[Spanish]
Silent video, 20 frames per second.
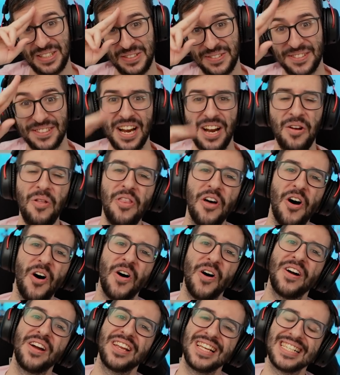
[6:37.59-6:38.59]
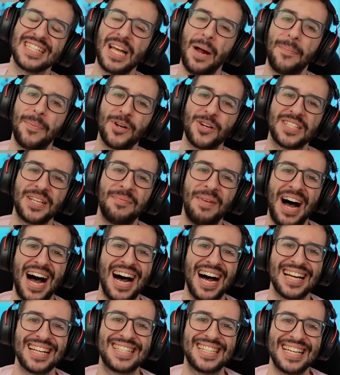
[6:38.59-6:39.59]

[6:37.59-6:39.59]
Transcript: Un saludo y hasta la próxima.